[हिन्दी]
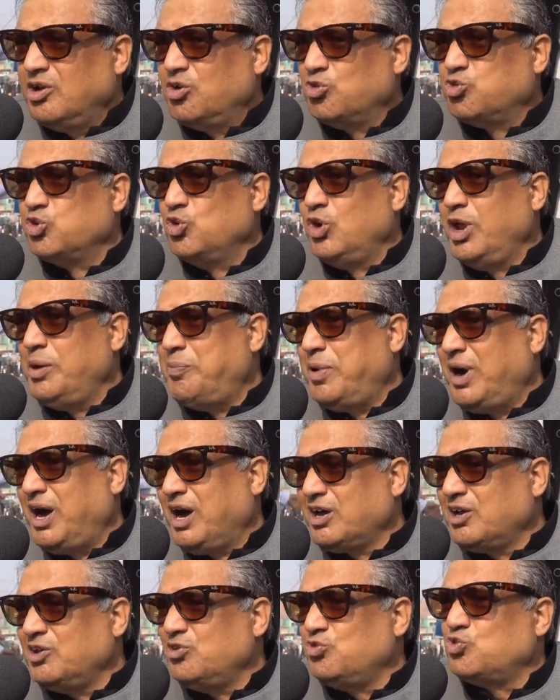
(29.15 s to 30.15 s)
रसूल
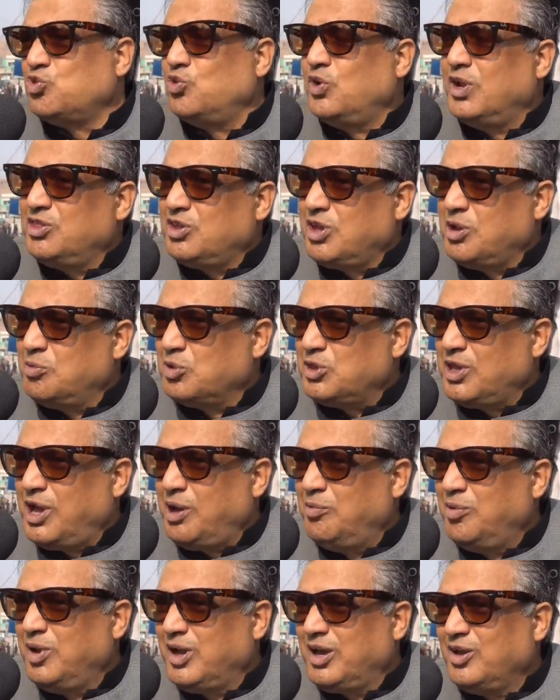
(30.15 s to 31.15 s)
पाक की सुनत के
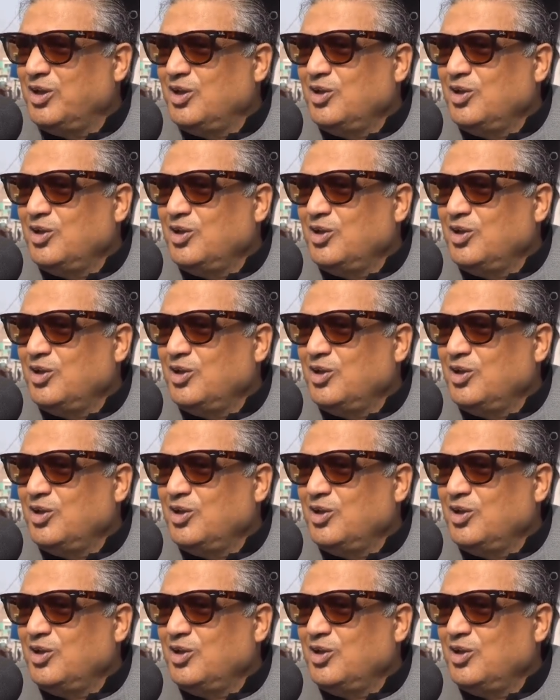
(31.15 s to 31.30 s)
मुताबिक